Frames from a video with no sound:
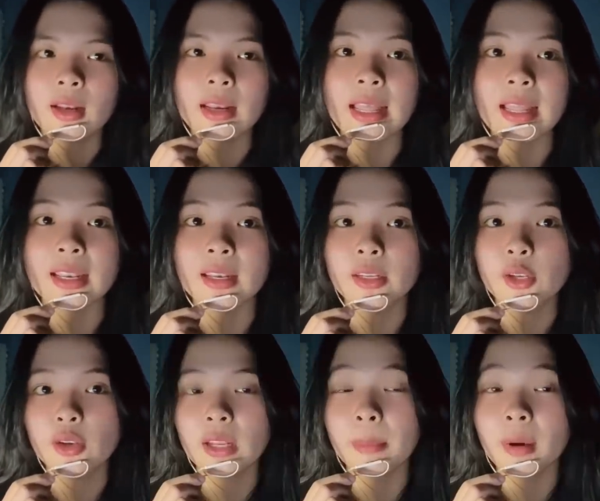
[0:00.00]
là
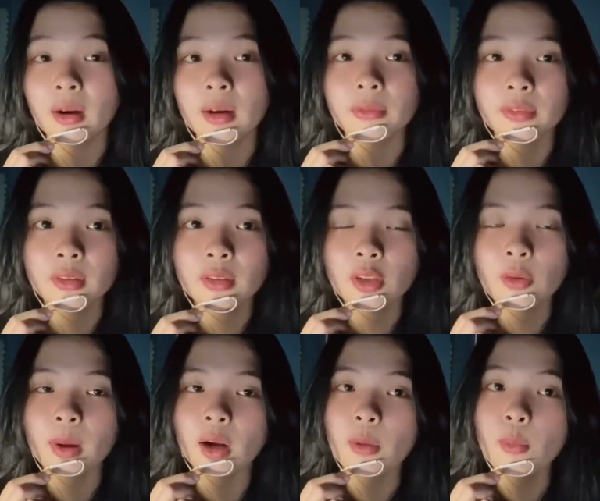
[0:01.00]
làm ơn làm phước nếu
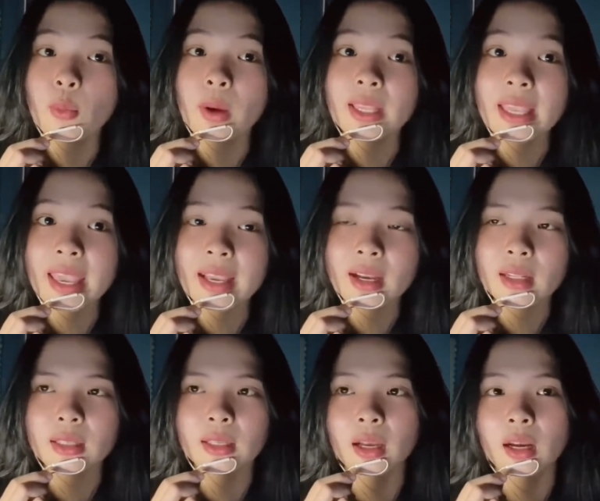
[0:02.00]
mà có muốn quá gian á
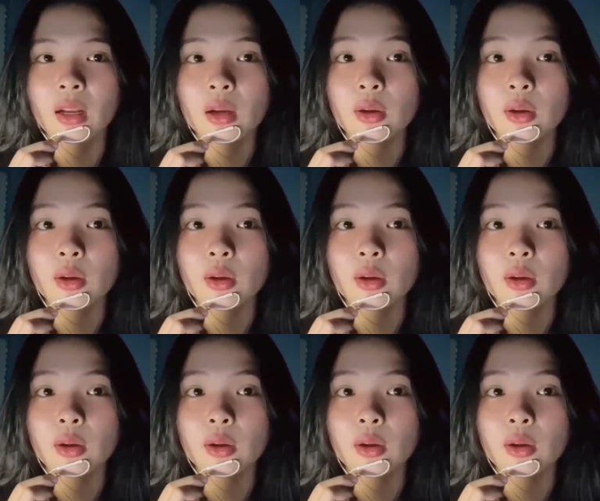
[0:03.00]
thì à,